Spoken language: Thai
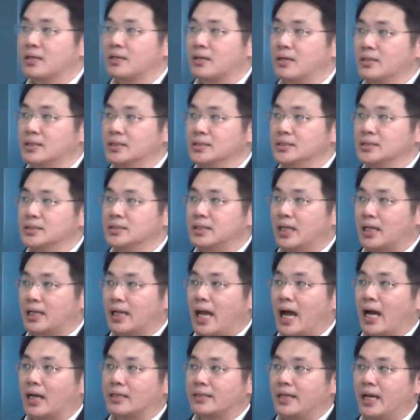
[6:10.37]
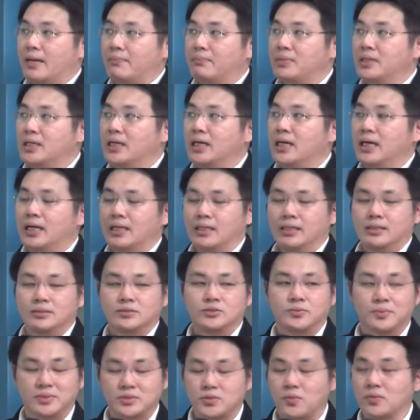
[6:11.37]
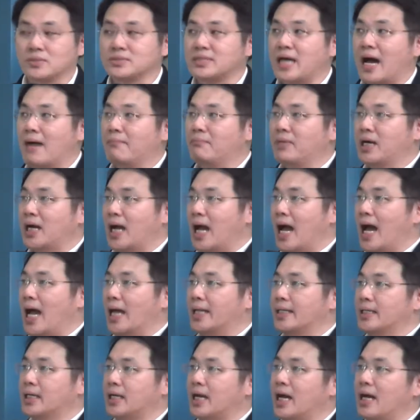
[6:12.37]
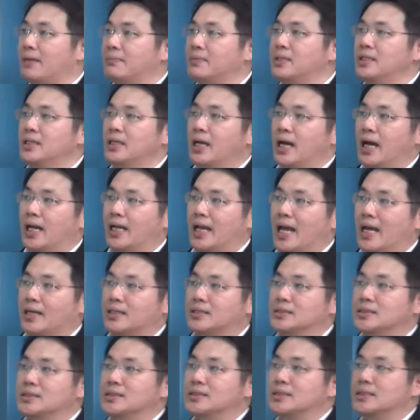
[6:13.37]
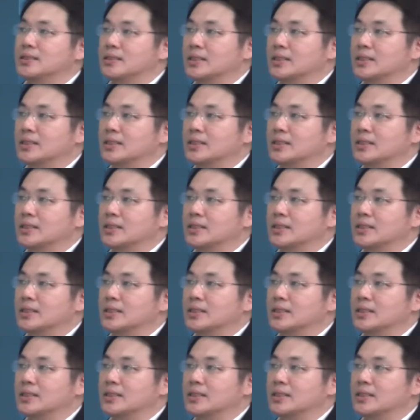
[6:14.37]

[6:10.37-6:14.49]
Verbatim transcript: ก็คือหลักๆเนี่ยเพื่อจุดประสงค์สามประการนะครับอันแรกคือ